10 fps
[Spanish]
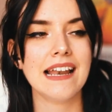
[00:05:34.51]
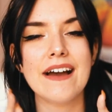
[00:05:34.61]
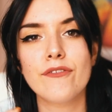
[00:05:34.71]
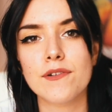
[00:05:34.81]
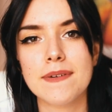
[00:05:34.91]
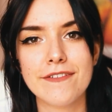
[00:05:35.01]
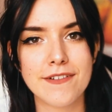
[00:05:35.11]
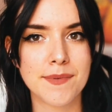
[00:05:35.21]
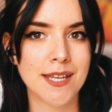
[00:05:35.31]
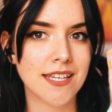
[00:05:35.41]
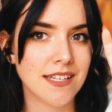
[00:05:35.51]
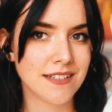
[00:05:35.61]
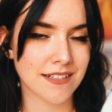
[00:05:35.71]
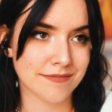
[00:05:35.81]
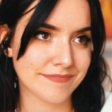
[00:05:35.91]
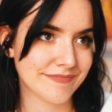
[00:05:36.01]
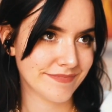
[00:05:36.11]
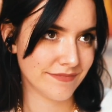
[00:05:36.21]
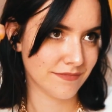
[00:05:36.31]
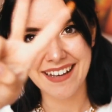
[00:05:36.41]
La forma femenina
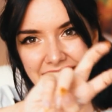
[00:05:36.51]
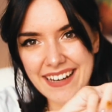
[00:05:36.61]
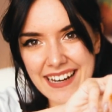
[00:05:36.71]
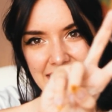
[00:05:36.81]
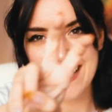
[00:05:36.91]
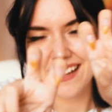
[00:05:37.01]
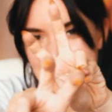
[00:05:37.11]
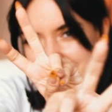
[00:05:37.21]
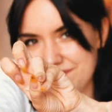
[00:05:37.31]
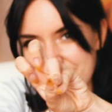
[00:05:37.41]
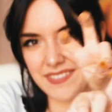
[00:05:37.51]
general,